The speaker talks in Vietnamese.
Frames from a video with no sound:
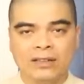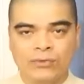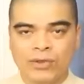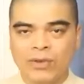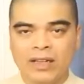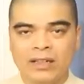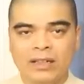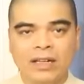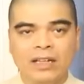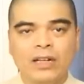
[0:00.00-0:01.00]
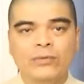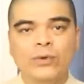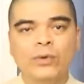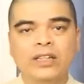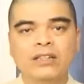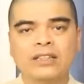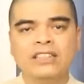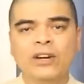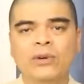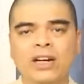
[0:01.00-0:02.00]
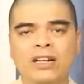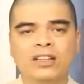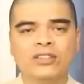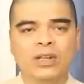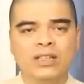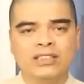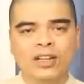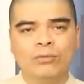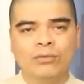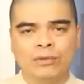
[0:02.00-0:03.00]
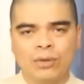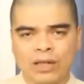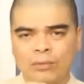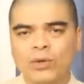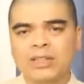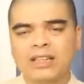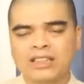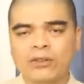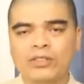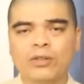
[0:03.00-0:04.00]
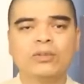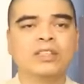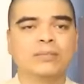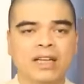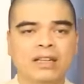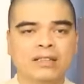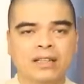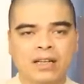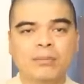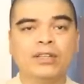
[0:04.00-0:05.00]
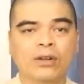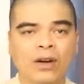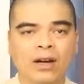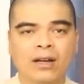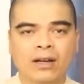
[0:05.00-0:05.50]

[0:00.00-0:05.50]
Vì vậy, cây phú quý được nhiều người lựa chọn trồng hoặc là mua tặng nhau trong các dịp Tết, lễ mừng thọ.